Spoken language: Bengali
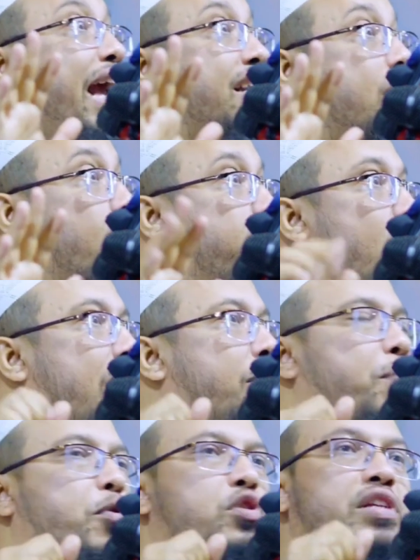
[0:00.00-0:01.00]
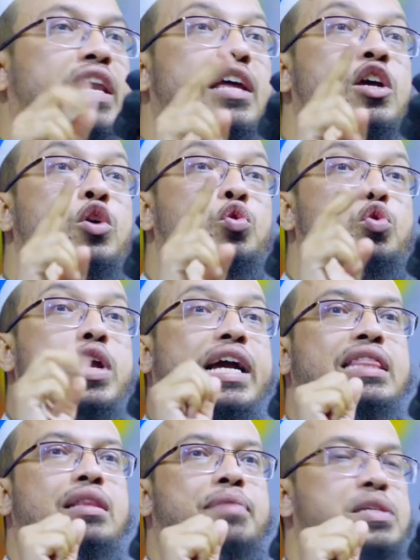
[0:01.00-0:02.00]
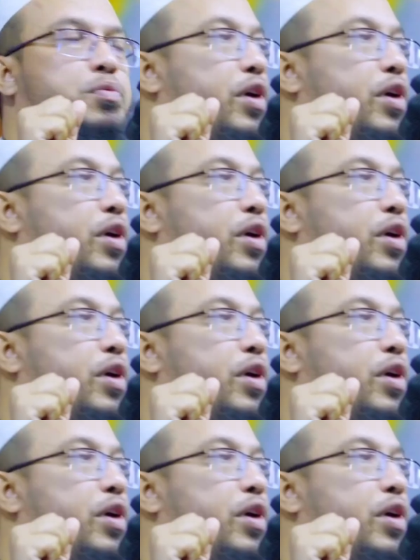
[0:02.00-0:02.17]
একটা নফল আমল করছেন দুরেকাত নামাজ